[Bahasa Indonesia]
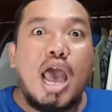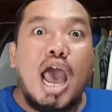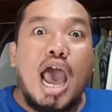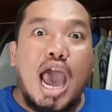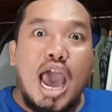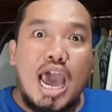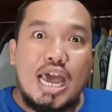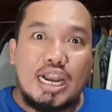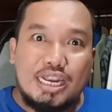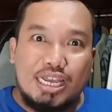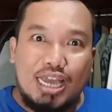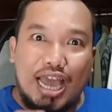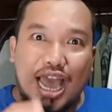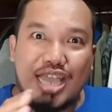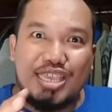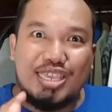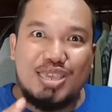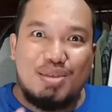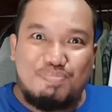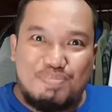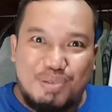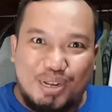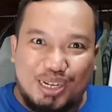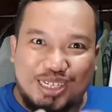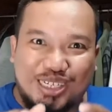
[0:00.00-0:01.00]

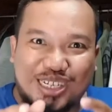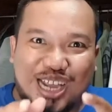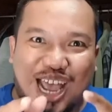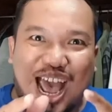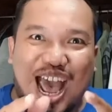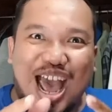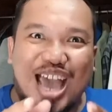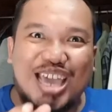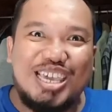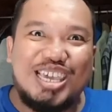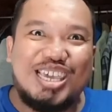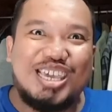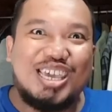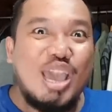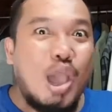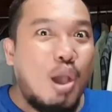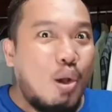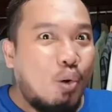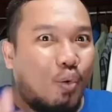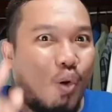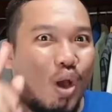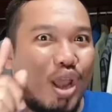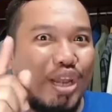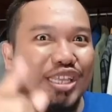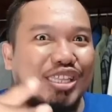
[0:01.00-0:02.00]
Harganya bersaing.
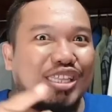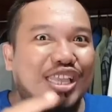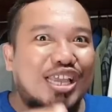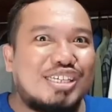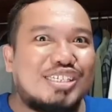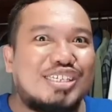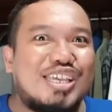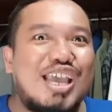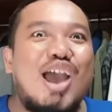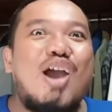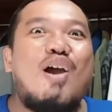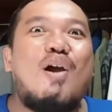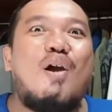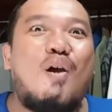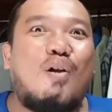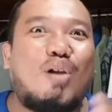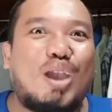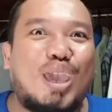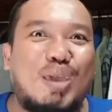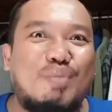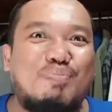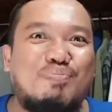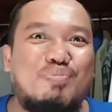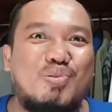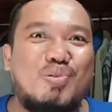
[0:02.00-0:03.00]
Kualitasnya
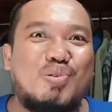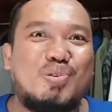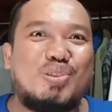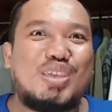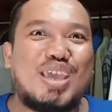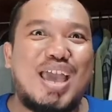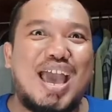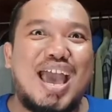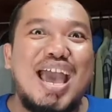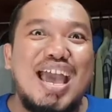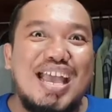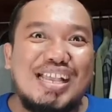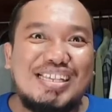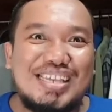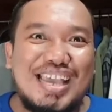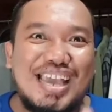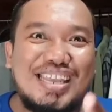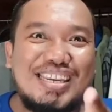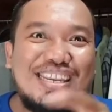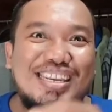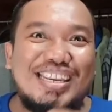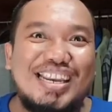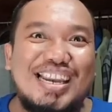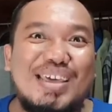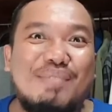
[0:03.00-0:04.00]
oke punya.
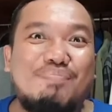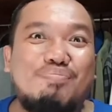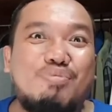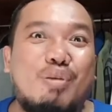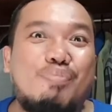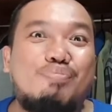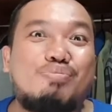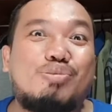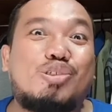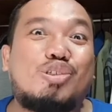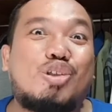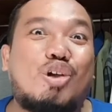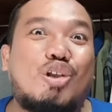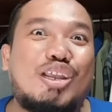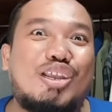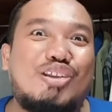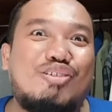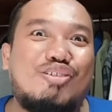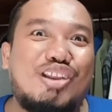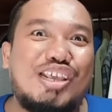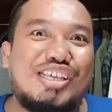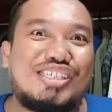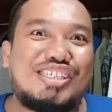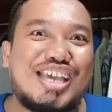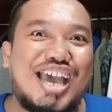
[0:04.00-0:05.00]
Jadi di laptop store
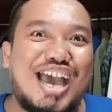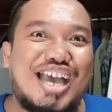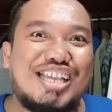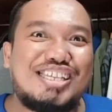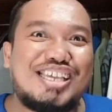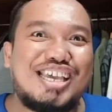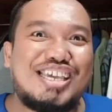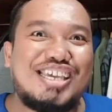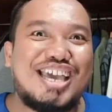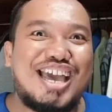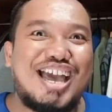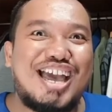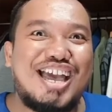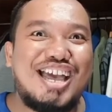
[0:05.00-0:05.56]
Indonesia aja ya.